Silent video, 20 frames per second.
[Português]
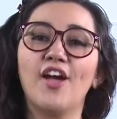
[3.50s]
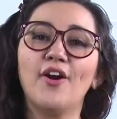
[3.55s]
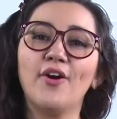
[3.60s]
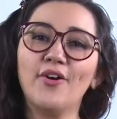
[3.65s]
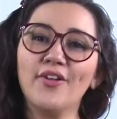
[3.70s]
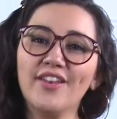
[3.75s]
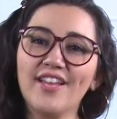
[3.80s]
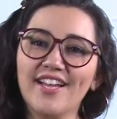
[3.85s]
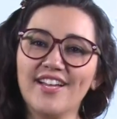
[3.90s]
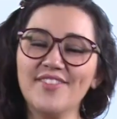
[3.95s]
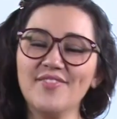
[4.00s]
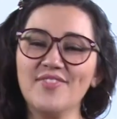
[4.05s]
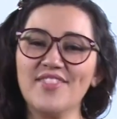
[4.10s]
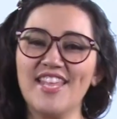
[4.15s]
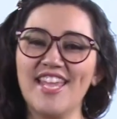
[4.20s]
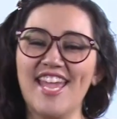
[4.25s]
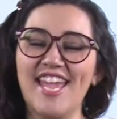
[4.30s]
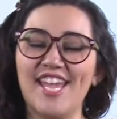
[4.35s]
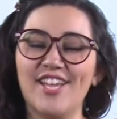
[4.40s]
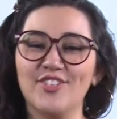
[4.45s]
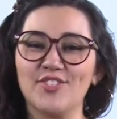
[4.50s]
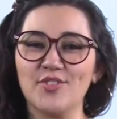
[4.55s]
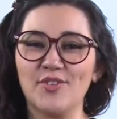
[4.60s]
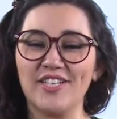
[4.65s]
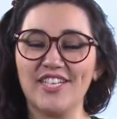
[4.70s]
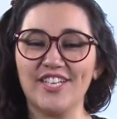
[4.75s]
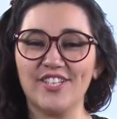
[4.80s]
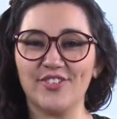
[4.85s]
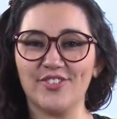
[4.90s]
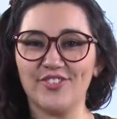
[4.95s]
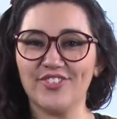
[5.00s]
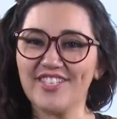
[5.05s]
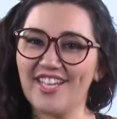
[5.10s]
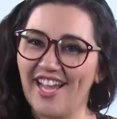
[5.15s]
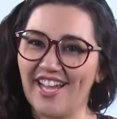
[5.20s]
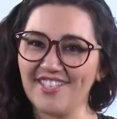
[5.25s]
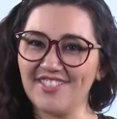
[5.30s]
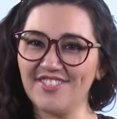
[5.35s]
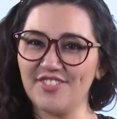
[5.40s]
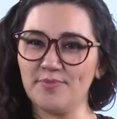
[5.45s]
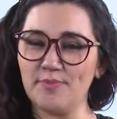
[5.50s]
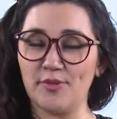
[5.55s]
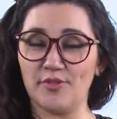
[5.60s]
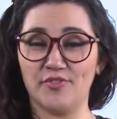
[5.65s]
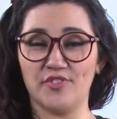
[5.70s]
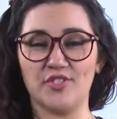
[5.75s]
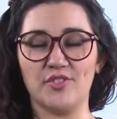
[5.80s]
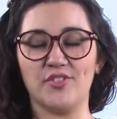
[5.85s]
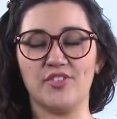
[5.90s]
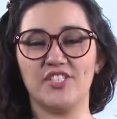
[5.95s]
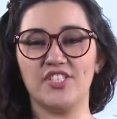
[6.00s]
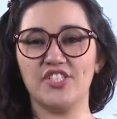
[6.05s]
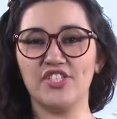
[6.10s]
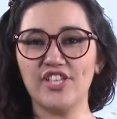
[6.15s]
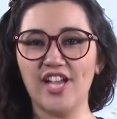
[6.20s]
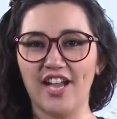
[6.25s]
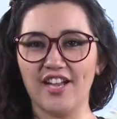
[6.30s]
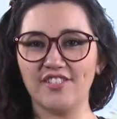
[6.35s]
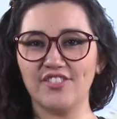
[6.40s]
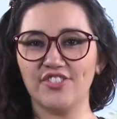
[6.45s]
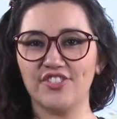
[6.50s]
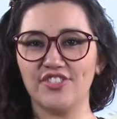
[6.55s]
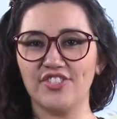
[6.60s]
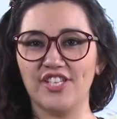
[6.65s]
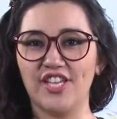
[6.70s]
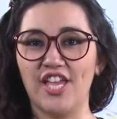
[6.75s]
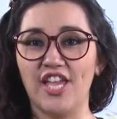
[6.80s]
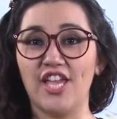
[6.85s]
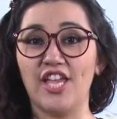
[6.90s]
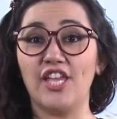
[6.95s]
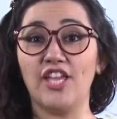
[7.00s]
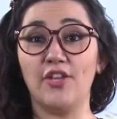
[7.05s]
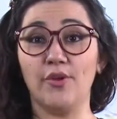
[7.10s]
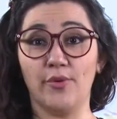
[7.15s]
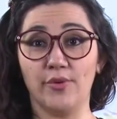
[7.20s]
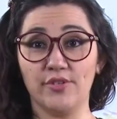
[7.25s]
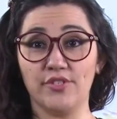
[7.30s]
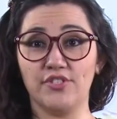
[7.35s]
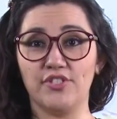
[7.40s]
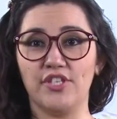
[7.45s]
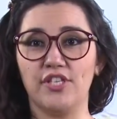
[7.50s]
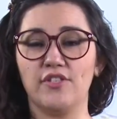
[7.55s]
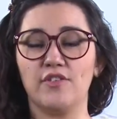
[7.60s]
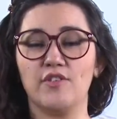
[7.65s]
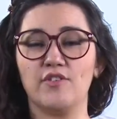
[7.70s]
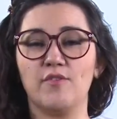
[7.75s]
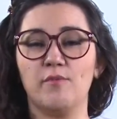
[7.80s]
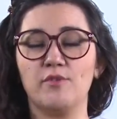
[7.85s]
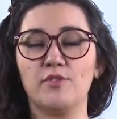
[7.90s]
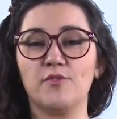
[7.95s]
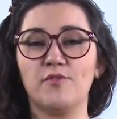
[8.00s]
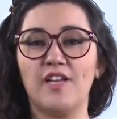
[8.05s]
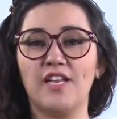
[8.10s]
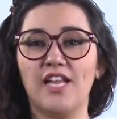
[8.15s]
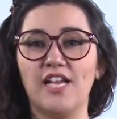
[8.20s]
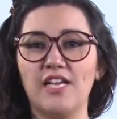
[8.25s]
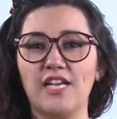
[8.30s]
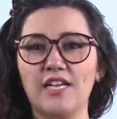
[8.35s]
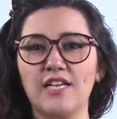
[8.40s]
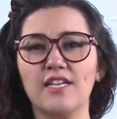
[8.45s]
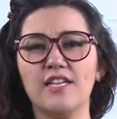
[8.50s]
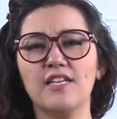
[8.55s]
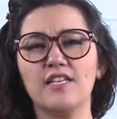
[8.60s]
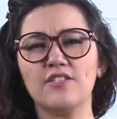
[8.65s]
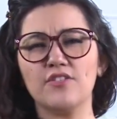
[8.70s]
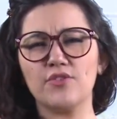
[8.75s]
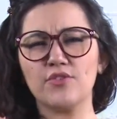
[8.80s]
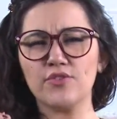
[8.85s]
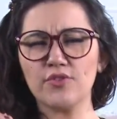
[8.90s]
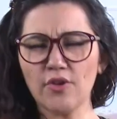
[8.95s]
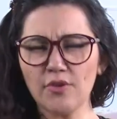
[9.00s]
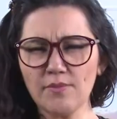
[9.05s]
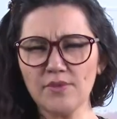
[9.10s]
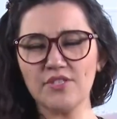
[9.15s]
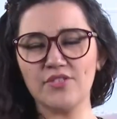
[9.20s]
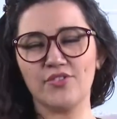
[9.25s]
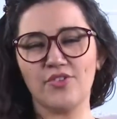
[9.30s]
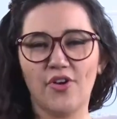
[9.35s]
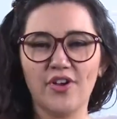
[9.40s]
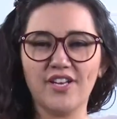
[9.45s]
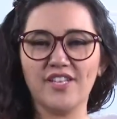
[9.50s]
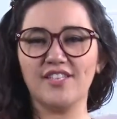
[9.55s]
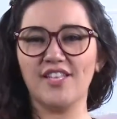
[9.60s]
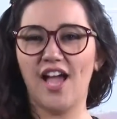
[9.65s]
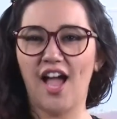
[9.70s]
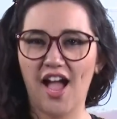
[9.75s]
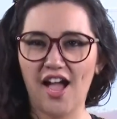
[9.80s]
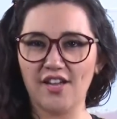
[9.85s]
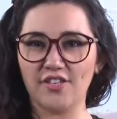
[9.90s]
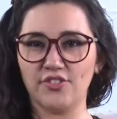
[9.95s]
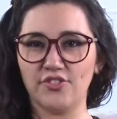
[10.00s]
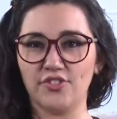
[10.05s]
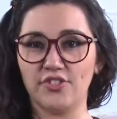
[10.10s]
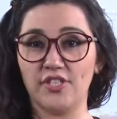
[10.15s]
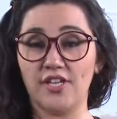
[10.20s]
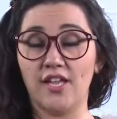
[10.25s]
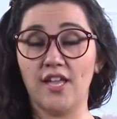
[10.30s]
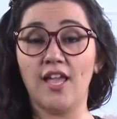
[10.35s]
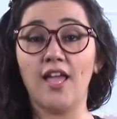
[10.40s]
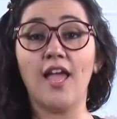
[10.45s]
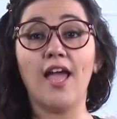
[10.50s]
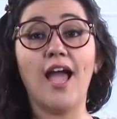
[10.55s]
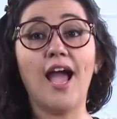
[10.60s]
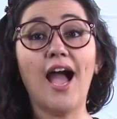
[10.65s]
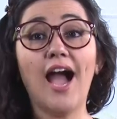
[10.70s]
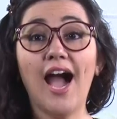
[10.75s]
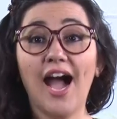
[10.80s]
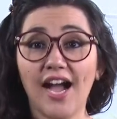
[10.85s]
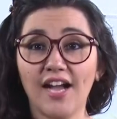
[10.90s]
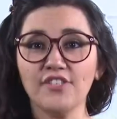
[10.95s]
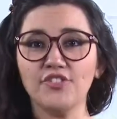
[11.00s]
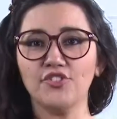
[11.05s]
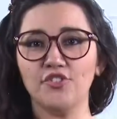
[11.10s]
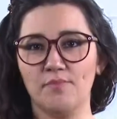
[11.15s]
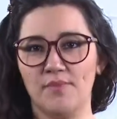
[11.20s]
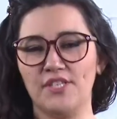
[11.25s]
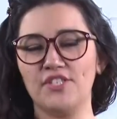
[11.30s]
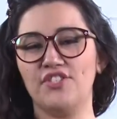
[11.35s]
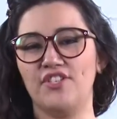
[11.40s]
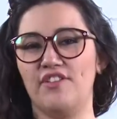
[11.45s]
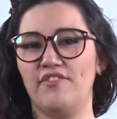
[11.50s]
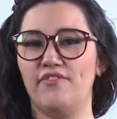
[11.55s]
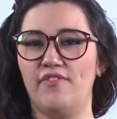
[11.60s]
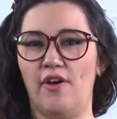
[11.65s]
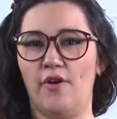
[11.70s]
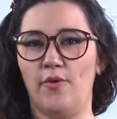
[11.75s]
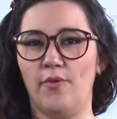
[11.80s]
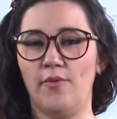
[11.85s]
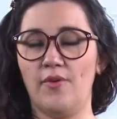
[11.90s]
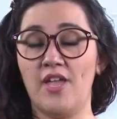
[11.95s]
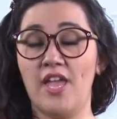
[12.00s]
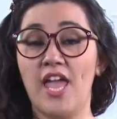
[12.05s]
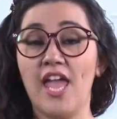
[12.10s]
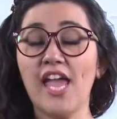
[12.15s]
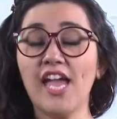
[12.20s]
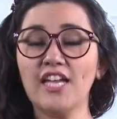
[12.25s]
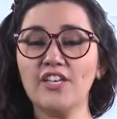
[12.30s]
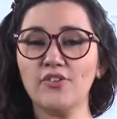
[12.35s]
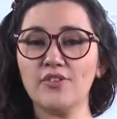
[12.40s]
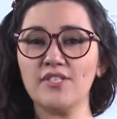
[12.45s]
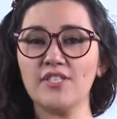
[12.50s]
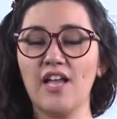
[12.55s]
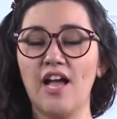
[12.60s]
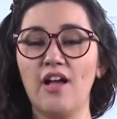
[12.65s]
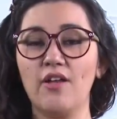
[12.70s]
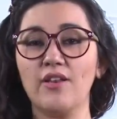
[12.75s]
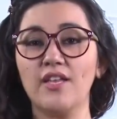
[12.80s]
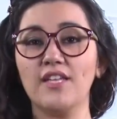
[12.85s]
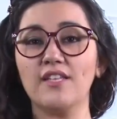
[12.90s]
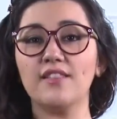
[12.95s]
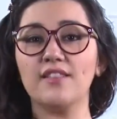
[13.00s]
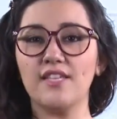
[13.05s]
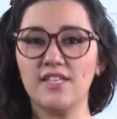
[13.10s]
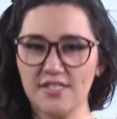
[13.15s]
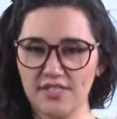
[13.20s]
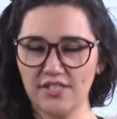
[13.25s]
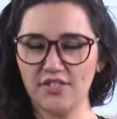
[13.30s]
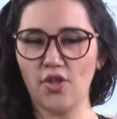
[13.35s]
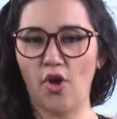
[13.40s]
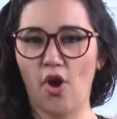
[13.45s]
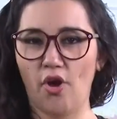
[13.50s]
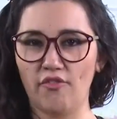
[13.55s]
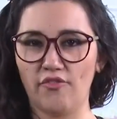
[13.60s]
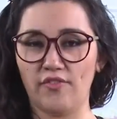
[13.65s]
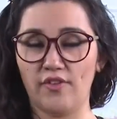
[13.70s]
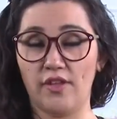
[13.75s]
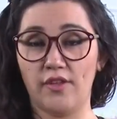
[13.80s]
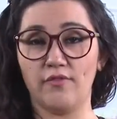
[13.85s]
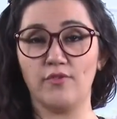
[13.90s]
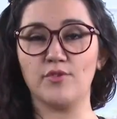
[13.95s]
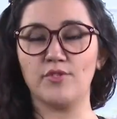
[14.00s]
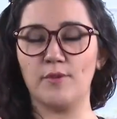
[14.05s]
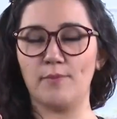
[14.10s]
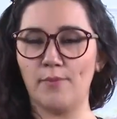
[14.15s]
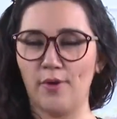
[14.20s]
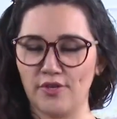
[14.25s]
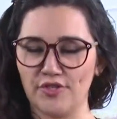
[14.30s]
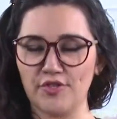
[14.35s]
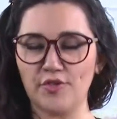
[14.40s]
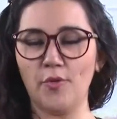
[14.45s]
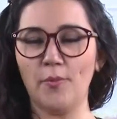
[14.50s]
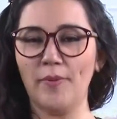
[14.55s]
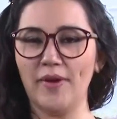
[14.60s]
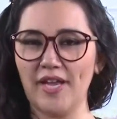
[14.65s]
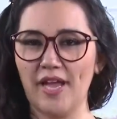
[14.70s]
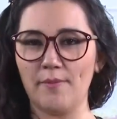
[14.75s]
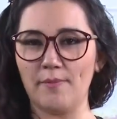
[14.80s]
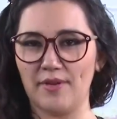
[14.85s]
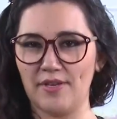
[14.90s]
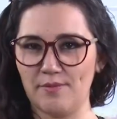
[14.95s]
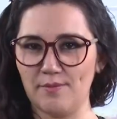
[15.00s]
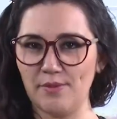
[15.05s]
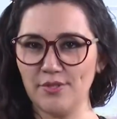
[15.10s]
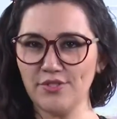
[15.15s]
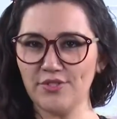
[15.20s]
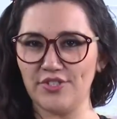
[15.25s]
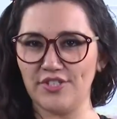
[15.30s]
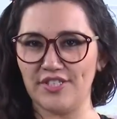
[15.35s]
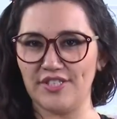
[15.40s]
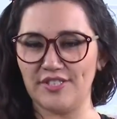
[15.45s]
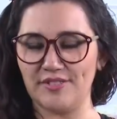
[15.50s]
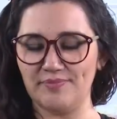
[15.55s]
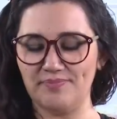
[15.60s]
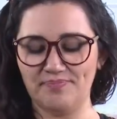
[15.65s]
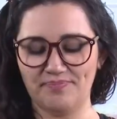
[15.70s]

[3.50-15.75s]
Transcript: Olá, eu sou a Carol Logatti, professora de arte, e hoje nós vamos falar sobre história da arte, arte medieval. É a nossa aula 19, você pode acompanhar pela apostila.